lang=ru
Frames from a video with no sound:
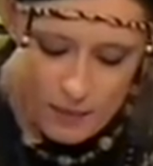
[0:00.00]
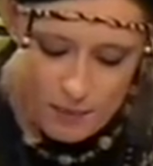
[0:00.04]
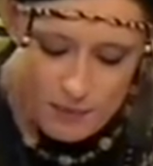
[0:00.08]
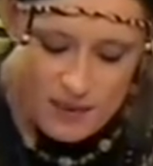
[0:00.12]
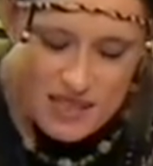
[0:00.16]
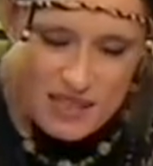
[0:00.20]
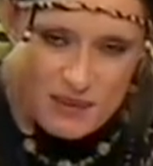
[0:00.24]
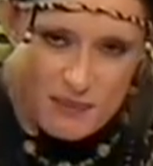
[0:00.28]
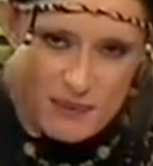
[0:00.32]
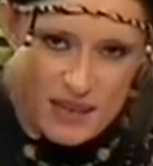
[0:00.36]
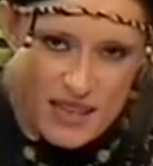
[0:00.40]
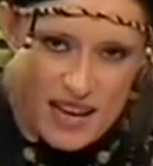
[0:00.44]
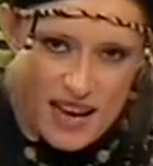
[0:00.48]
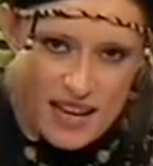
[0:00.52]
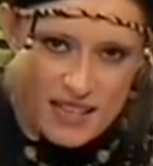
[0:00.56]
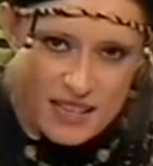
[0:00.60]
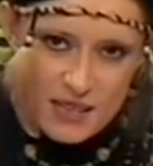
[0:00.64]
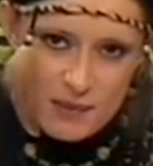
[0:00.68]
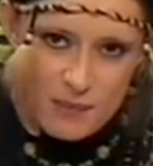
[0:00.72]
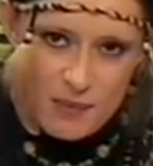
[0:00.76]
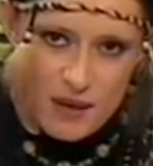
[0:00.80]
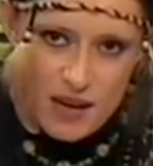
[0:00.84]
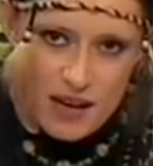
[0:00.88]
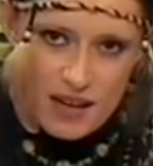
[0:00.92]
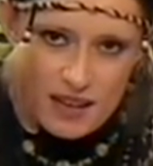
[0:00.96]
Без меня
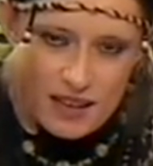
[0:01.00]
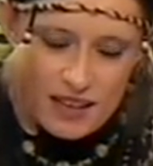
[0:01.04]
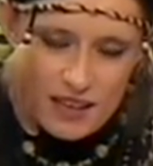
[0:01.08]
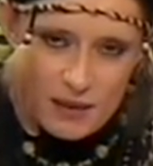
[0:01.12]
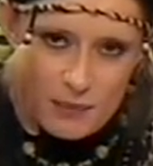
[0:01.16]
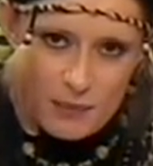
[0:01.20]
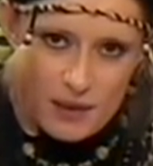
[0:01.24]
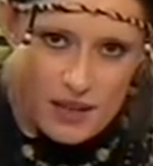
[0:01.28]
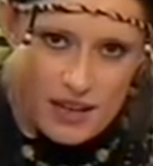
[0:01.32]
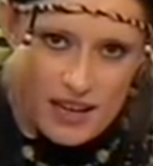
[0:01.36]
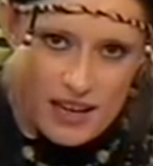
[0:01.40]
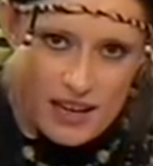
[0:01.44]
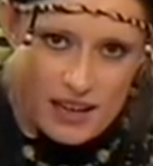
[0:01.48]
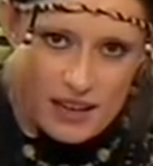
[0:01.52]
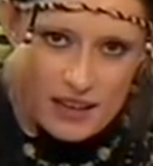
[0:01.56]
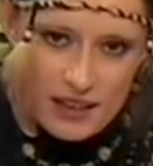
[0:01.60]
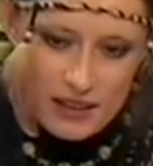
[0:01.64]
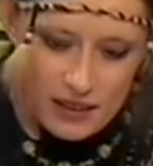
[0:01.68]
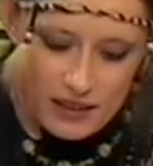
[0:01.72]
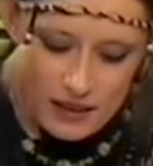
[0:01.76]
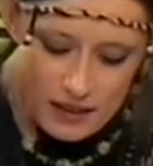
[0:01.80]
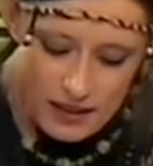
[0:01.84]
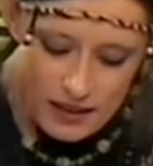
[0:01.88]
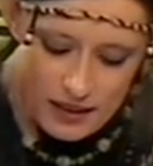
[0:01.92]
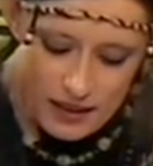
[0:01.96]
тебе, Имерек,
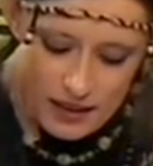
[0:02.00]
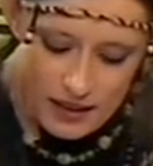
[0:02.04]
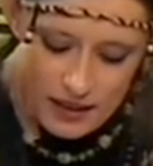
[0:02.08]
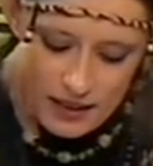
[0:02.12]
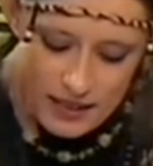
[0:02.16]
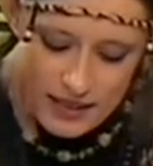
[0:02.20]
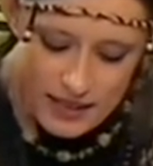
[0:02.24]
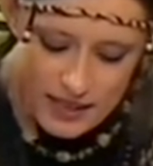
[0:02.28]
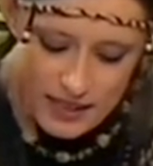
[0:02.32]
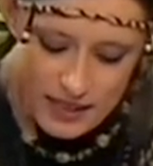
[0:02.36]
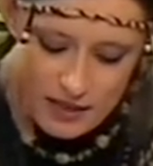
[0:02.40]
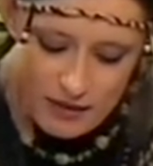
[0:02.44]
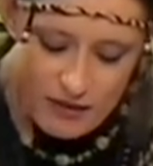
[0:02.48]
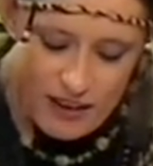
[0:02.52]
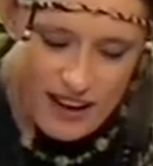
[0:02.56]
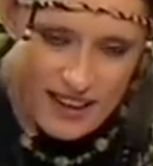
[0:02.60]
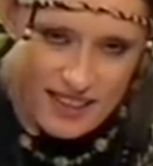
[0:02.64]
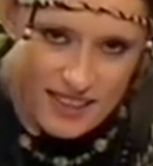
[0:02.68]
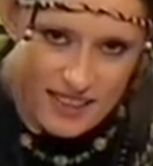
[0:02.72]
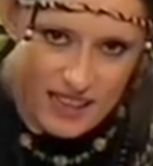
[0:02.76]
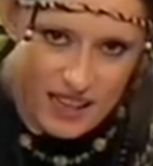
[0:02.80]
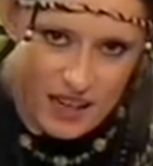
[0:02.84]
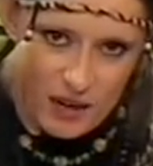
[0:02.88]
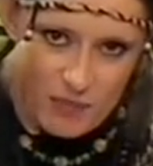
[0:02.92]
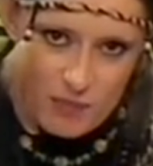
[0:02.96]

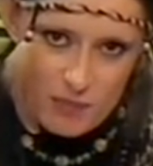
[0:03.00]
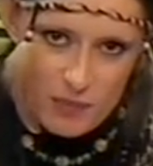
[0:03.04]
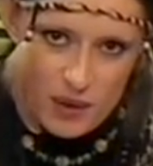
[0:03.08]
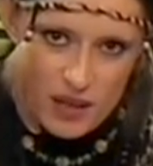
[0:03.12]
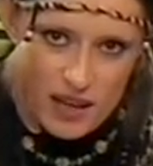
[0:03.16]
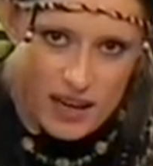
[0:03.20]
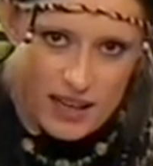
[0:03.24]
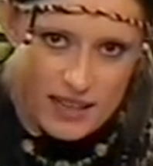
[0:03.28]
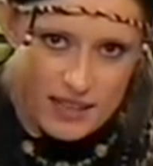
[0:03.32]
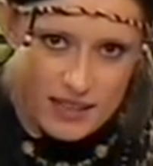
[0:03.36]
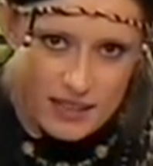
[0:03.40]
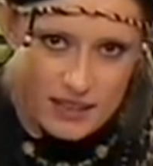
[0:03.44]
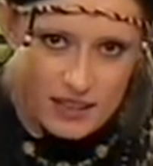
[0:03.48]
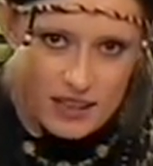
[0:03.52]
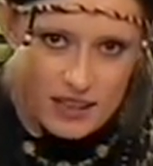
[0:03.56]
изнывать, обмирать,